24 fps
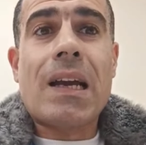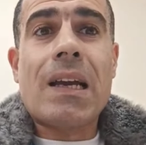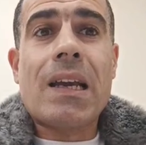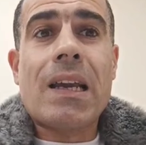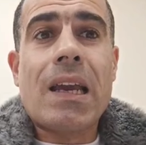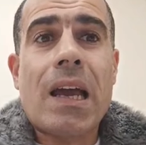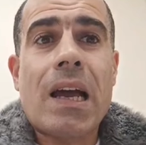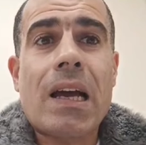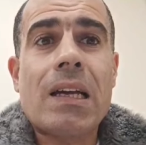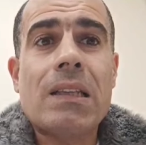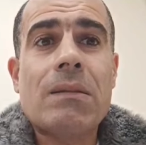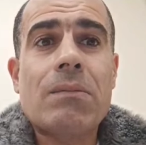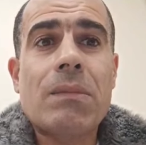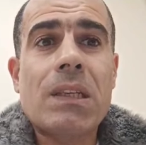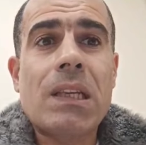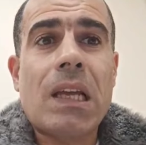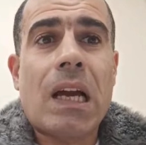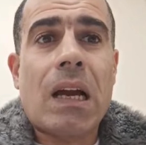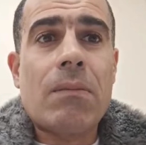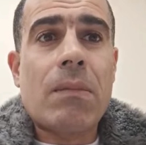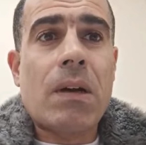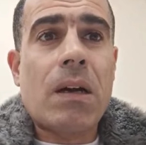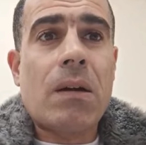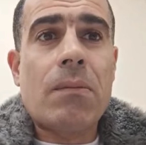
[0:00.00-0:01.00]
جه اخد مني
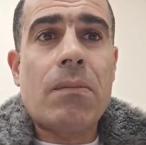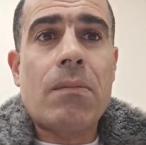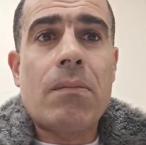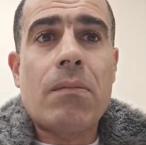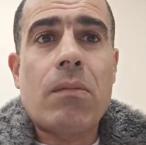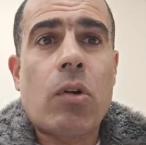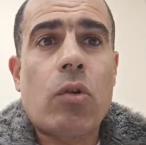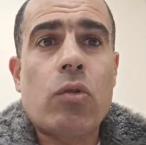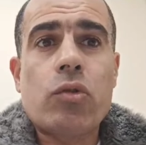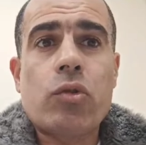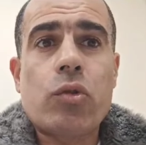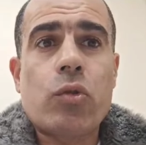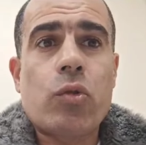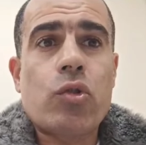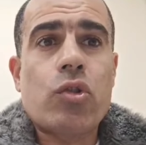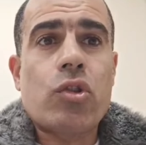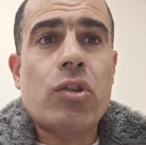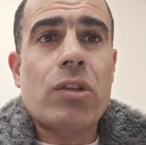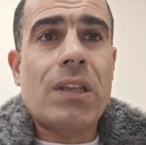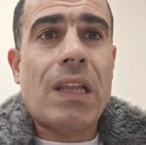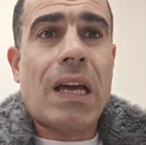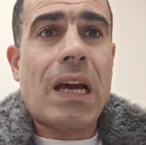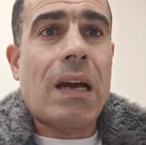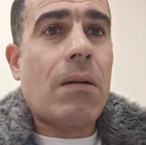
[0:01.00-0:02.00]
حمام ما قلتلوش
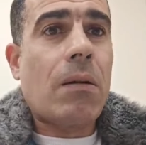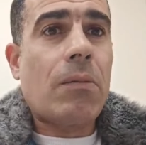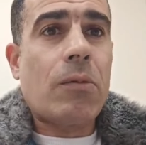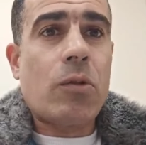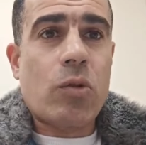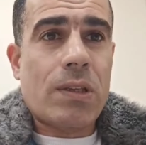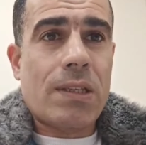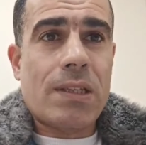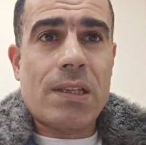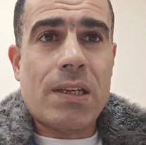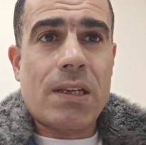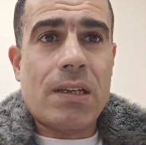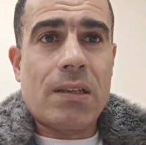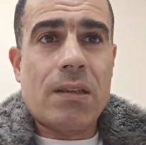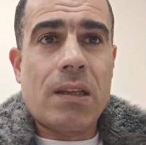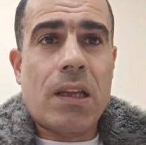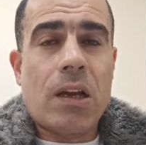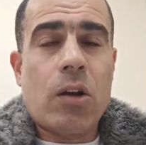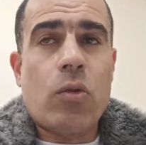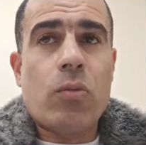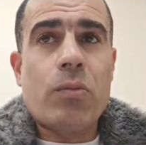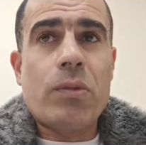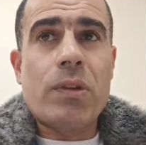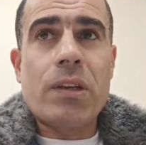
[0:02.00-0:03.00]
ان ده حمام الوزان
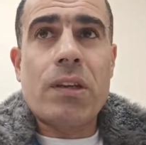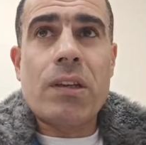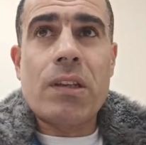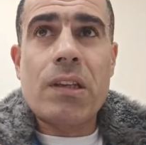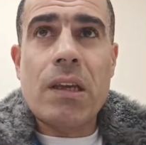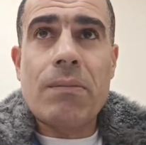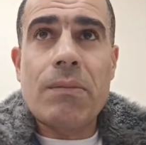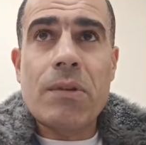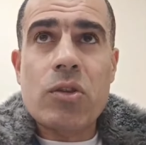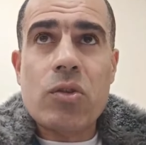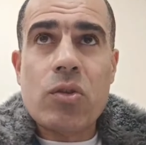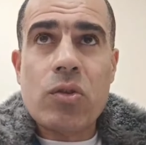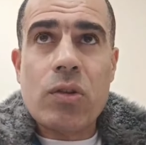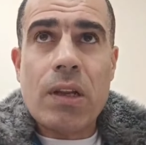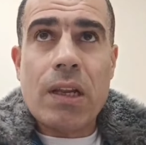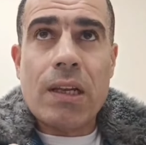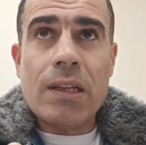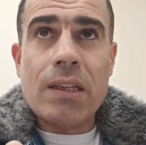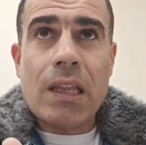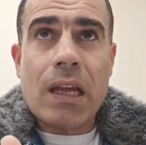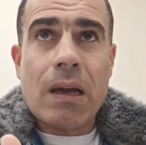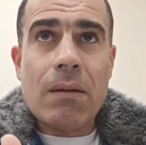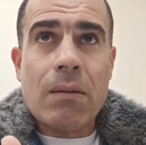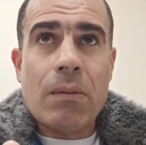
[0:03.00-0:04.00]
او ان ده من
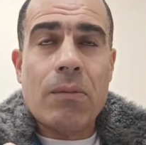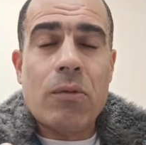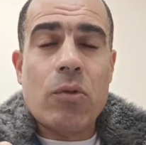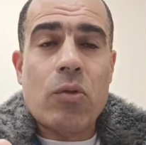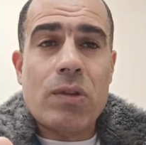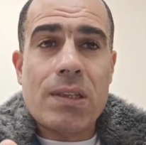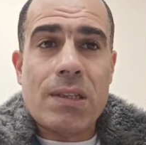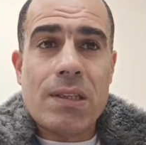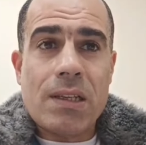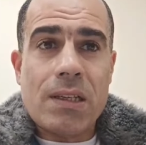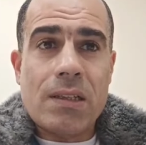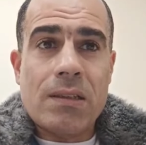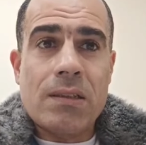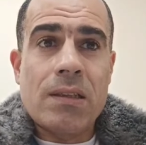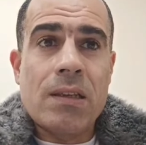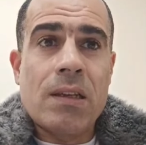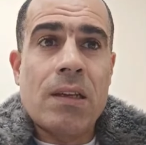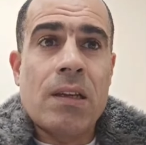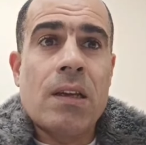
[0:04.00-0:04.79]
سلاله حمام الوزان